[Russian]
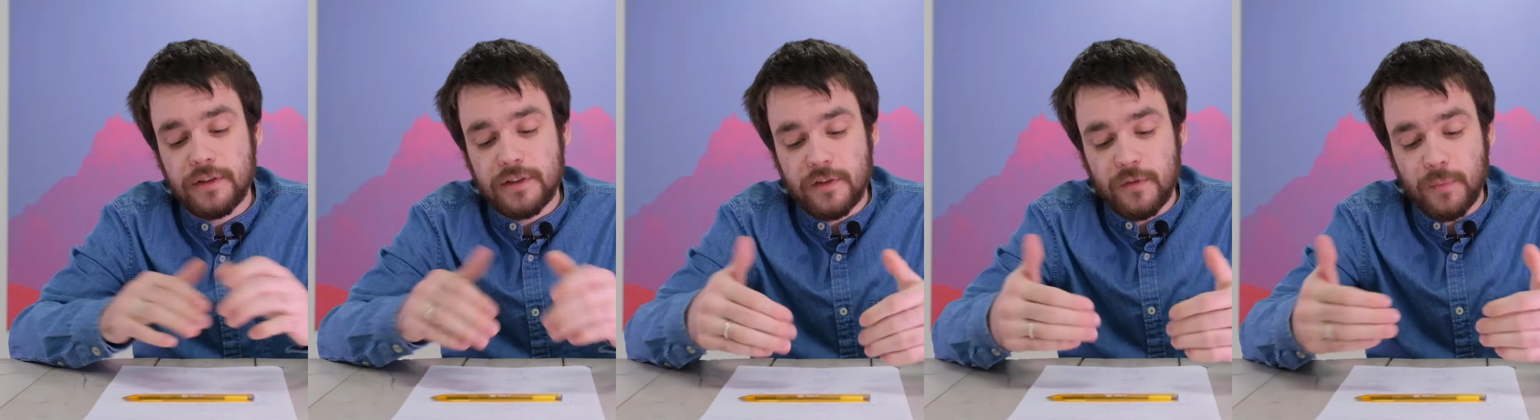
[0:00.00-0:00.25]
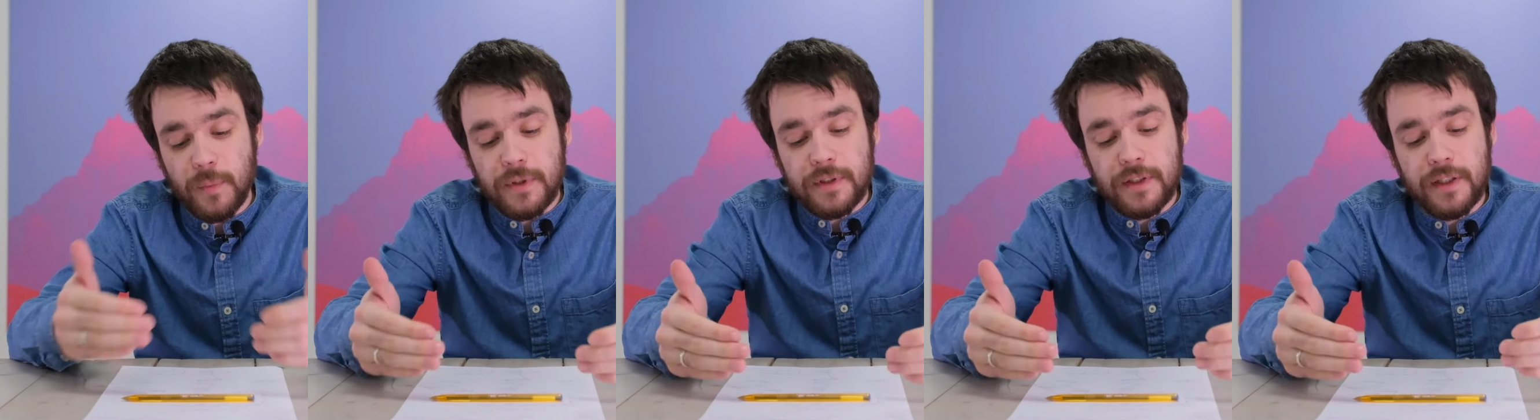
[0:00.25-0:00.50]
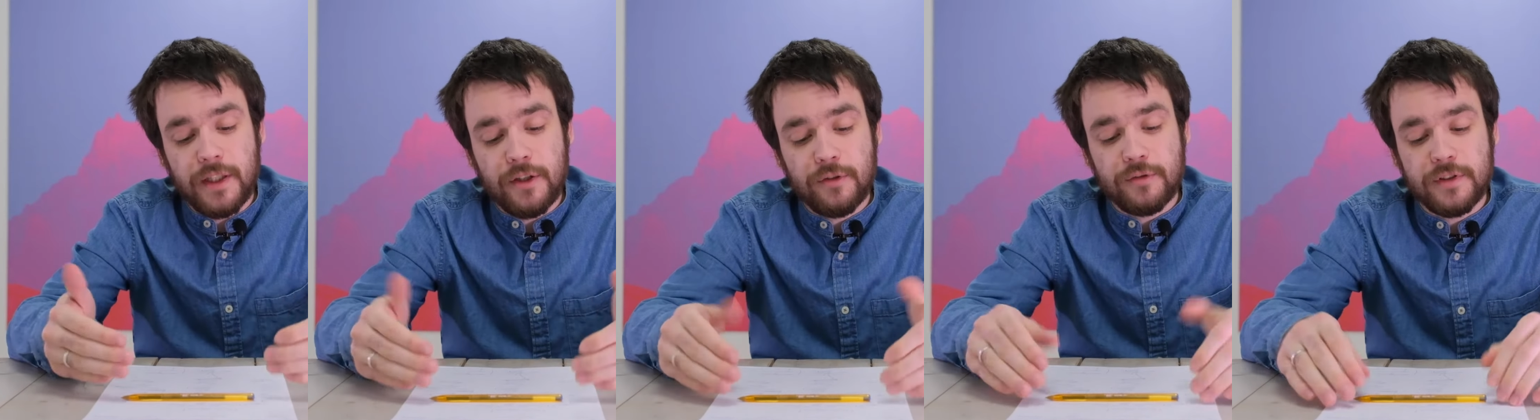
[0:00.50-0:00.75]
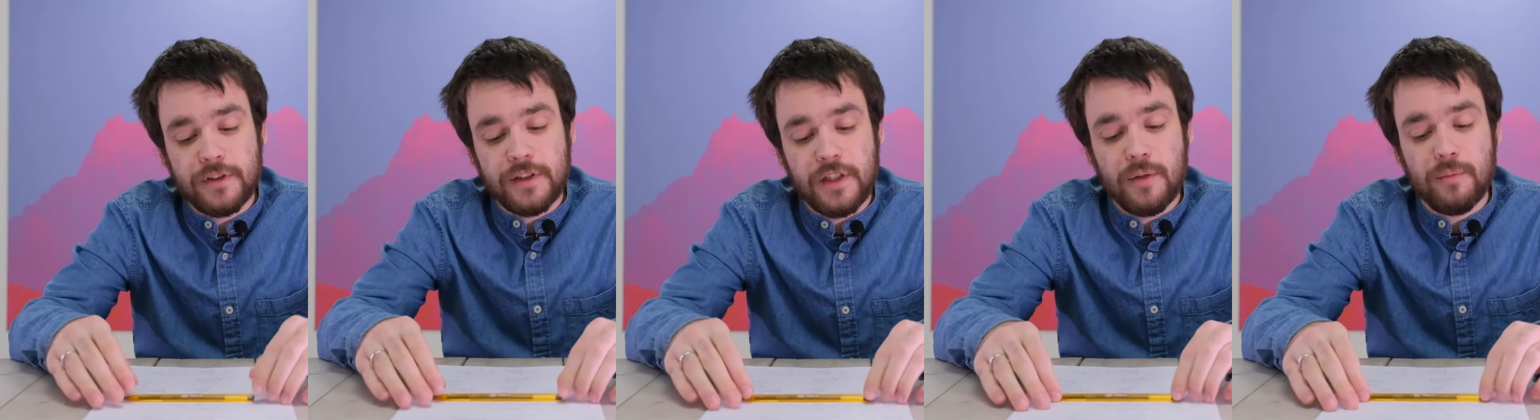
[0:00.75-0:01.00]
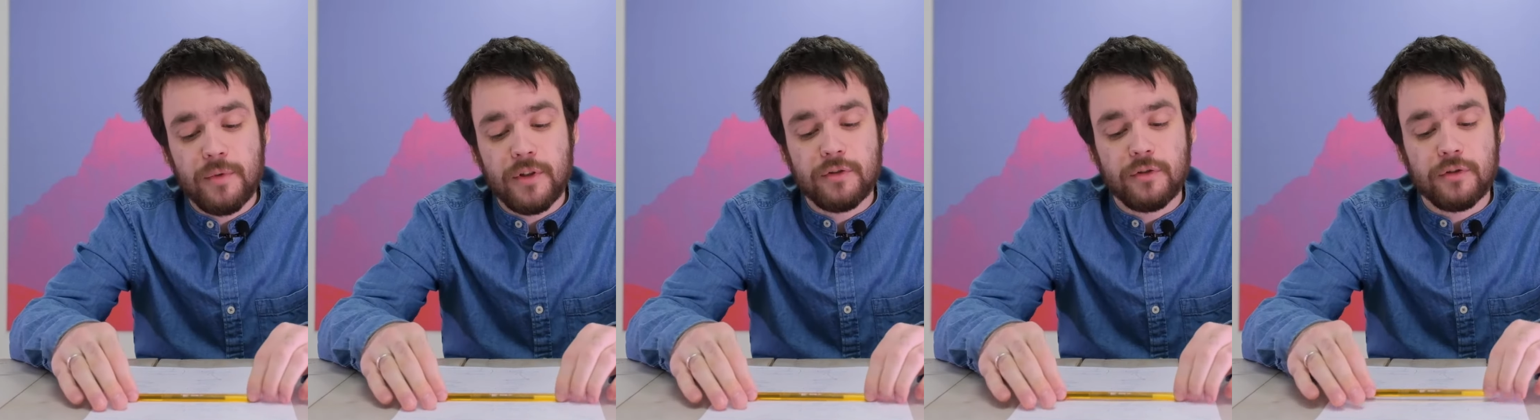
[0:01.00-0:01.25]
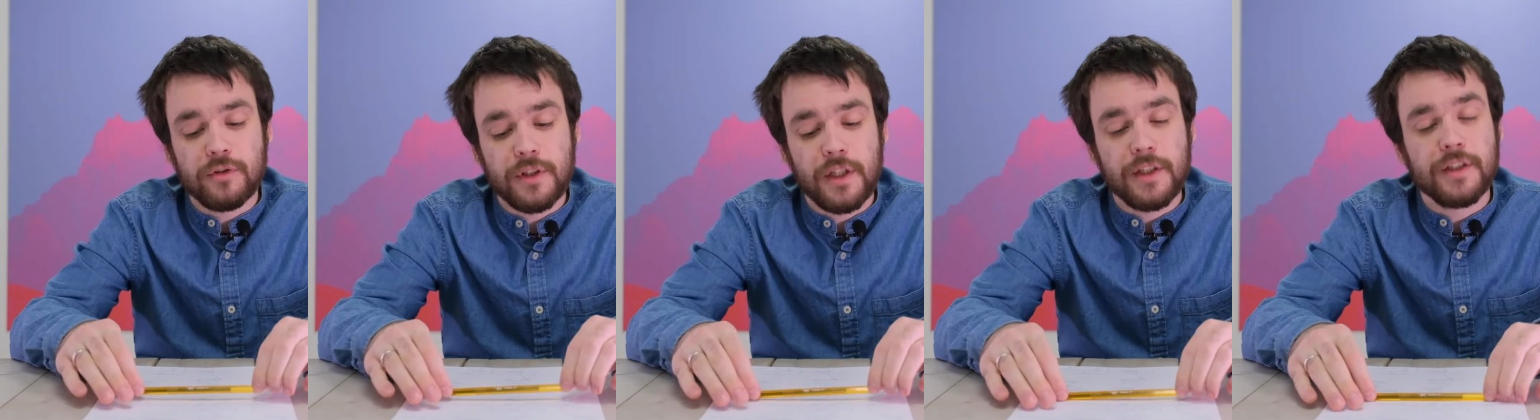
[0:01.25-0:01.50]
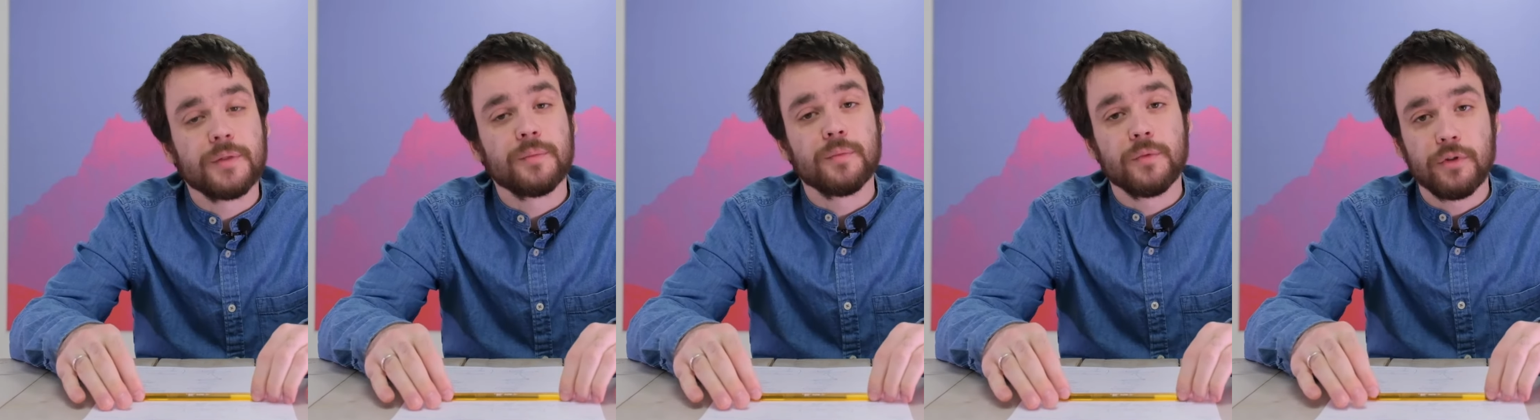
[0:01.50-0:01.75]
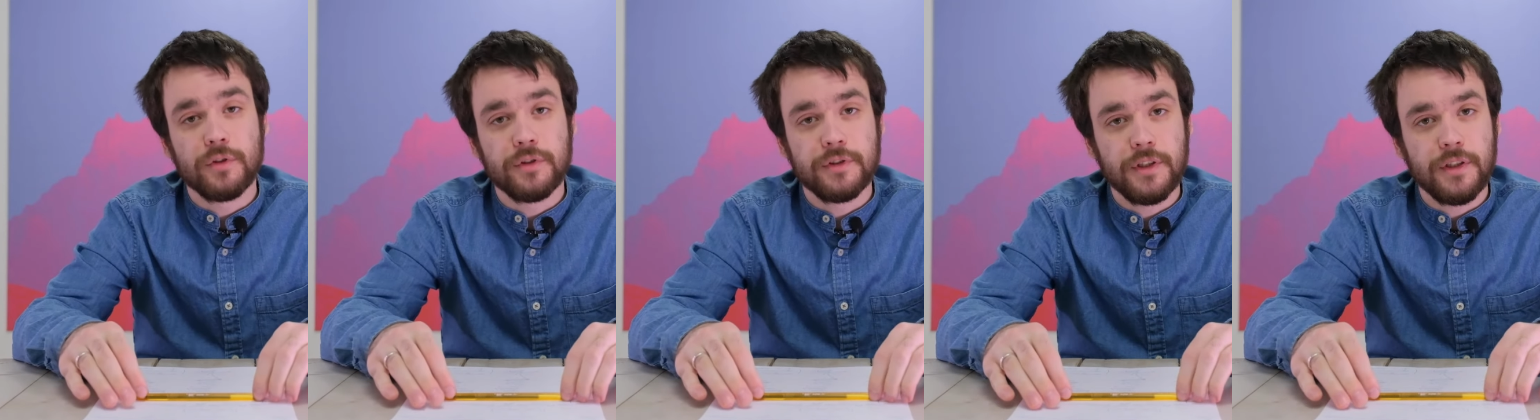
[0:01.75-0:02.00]
совпадают с теми, кто тратит
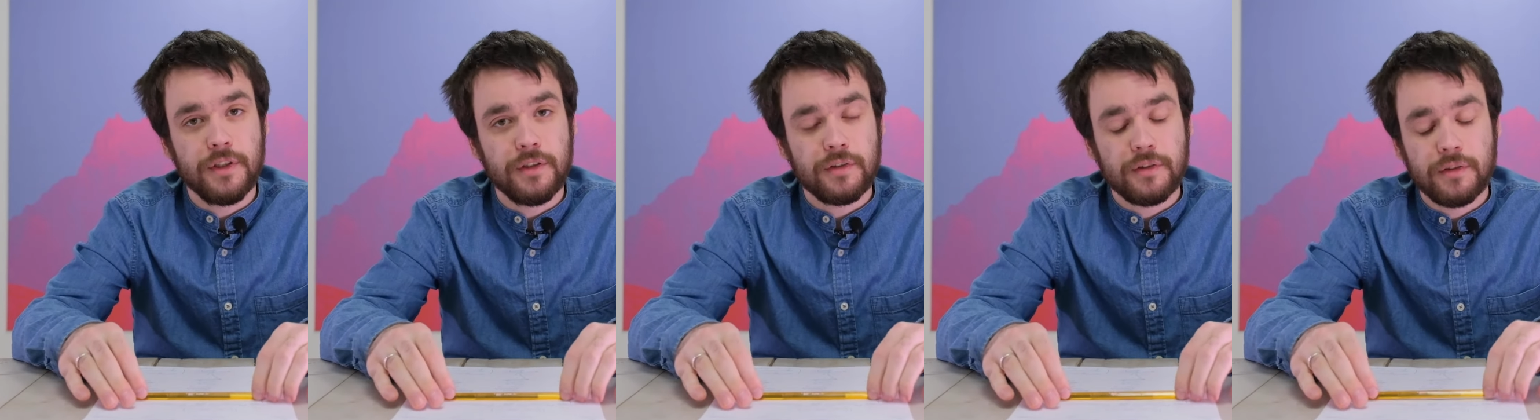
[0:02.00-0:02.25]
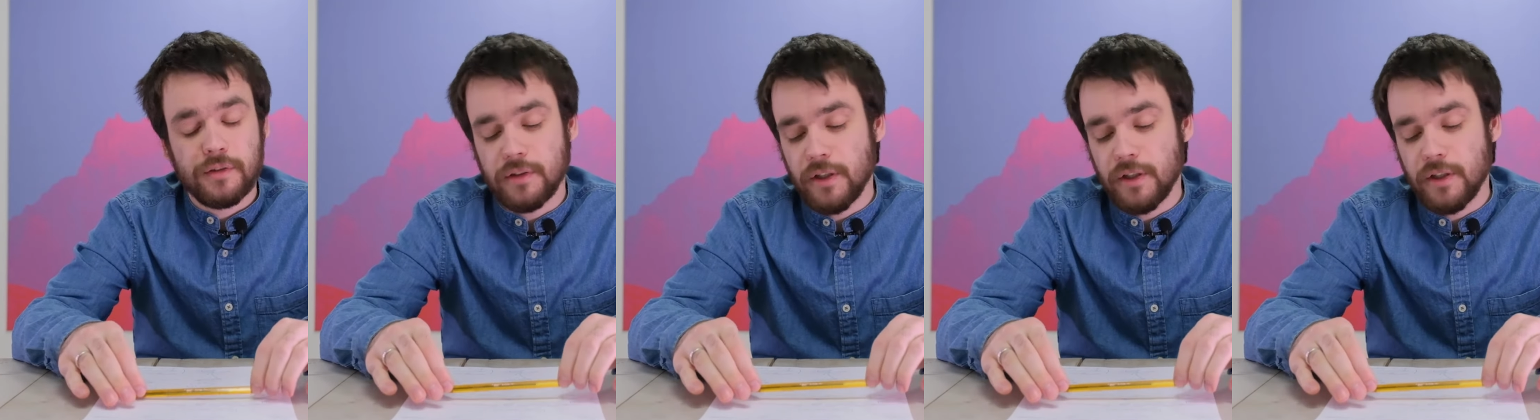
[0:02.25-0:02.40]
много денег.